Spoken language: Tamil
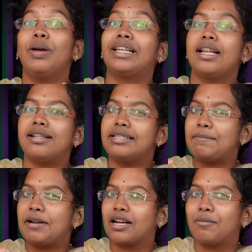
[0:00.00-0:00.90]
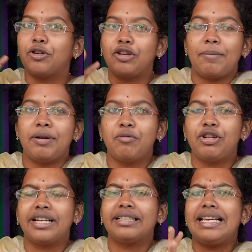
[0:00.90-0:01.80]
வெக்டர் அல்ஜிப்ராக்கு மட்டும் எப்படி
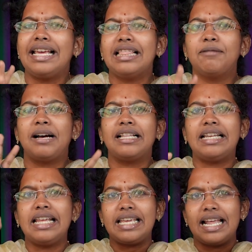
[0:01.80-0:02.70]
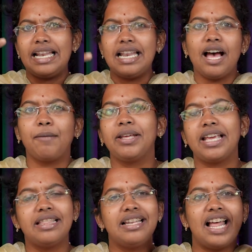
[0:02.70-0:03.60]
முடிக்கிறது இந்த மாதிரி எல்லாமே
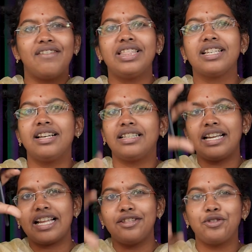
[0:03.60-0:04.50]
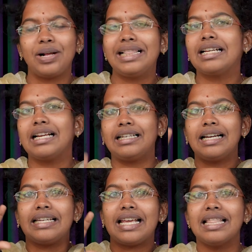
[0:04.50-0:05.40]
எது லெவன்த் கண்டென்ட் எது டுவெல்த்
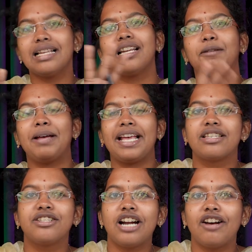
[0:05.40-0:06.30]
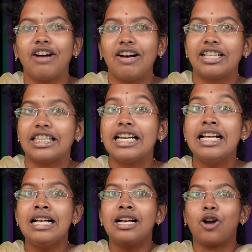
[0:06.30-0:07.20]
கண்டென்ட் எதுக்கு நம்ம எக்ஸ்ட்ராவாக வந்து
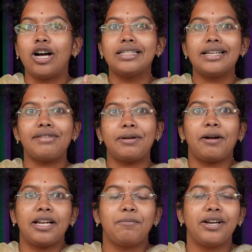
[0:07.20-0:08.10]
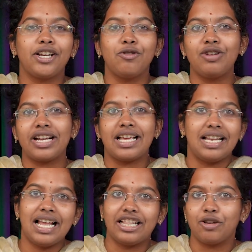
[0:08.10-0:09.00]
கான்சென்ட்ரேட் பண்ணி படிக்கணுன்ற
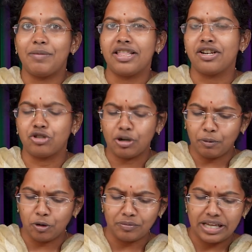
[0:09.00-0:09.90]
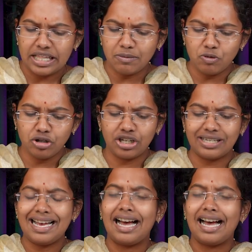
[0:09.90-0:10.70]
எல்லாத்தையுமே தெரிஞ்சுக்க போகிறோம் இதை முடிச்சுட்டு